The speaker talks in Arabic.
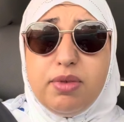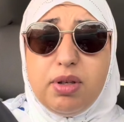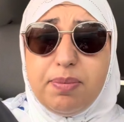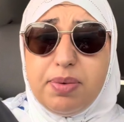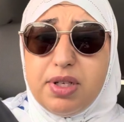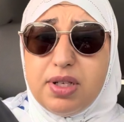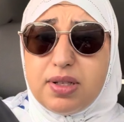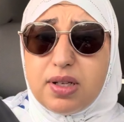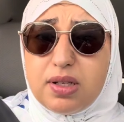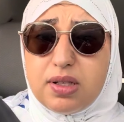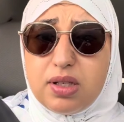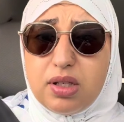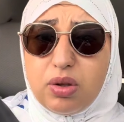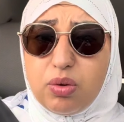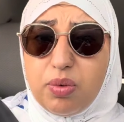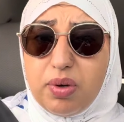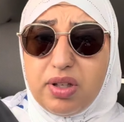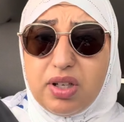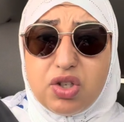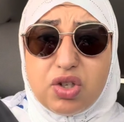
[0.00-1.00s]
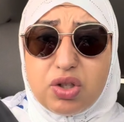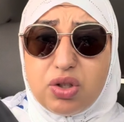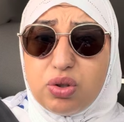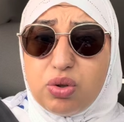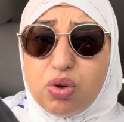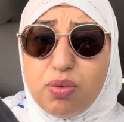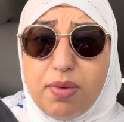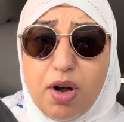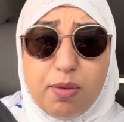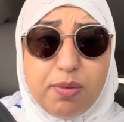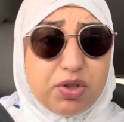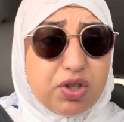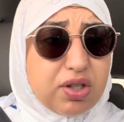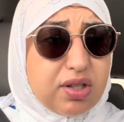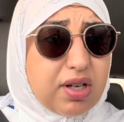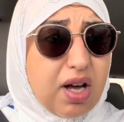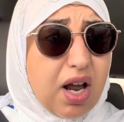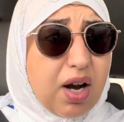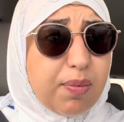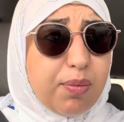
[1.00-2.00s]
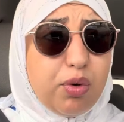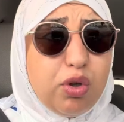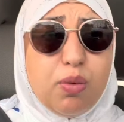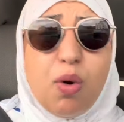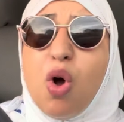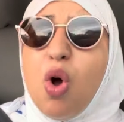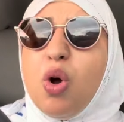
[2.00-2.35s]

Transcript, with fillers: للبنيتات تيتوين اش تهضروا معاهم اش تقربوا